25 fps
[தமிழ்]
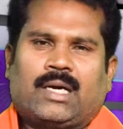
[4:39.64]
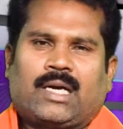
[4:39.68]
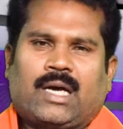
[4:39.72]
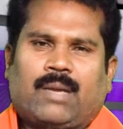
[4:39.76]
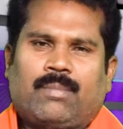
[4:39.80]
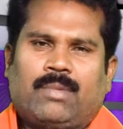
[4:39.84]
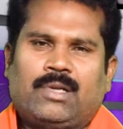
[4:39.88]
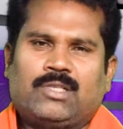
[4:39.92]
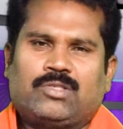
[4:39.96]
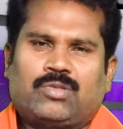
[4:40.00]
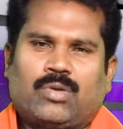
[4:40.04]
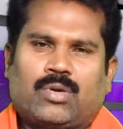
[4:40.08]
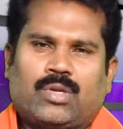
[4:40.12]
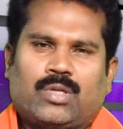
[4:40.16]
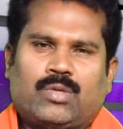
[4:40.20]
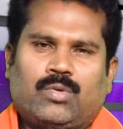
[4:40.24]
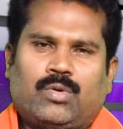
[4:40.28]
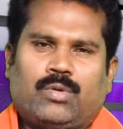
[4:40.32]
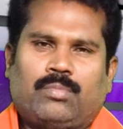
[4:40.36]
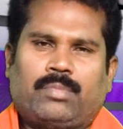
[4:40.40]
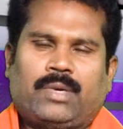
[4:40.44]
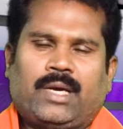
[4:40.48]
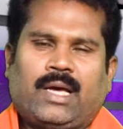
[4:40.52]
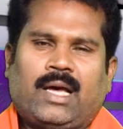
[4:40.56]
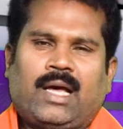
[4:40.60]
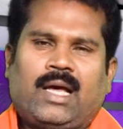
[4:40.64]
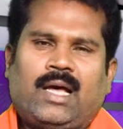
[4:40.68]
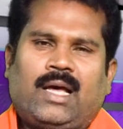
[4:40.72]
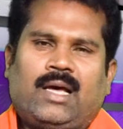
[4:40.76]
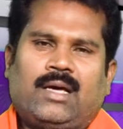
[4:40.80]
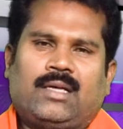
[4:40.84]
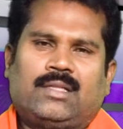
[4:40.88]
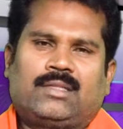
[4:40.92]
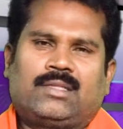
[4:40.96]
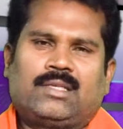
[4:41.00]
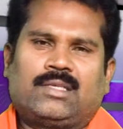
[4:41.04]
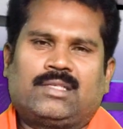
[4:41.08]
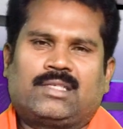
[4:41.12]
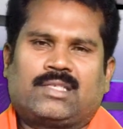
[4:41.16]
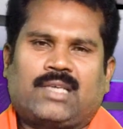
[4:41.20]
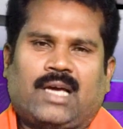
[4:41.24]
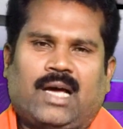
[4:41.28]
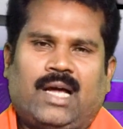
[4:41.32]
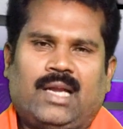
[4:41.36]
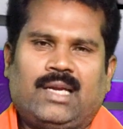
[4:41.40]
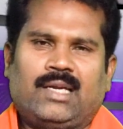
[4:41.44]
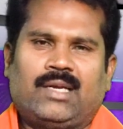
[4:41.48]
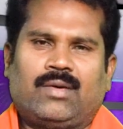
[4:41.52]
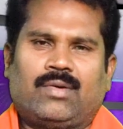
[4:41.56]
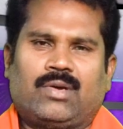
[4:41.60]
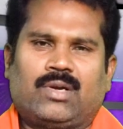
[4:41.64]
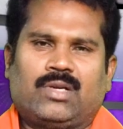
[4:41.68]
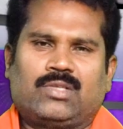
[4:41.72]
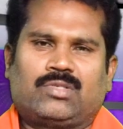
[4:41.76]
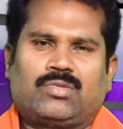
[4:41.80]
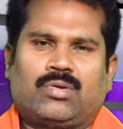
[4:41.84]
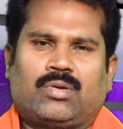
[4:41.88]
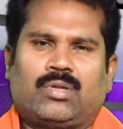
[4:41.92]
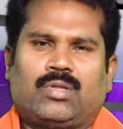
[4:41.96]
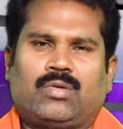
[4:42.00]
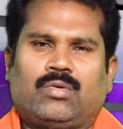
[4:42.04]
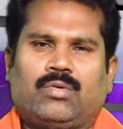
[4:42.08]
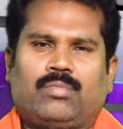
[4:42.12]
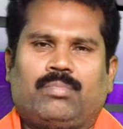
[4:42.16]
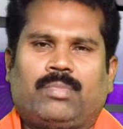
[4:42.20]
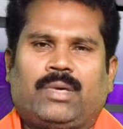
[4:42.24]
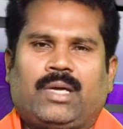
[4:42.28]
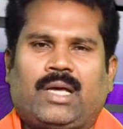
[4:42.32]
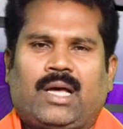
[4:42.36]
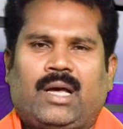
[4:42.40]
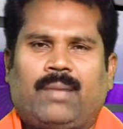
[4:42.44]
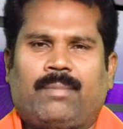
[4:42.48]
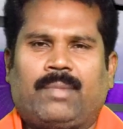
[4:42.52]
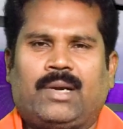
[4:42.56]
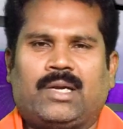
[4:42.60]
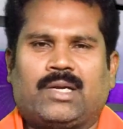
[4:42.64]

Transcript: கமல் சொல்கிறது உண்மையா திரு ஸ்டாலின் அவர்கள் சொன்னது உண்மையா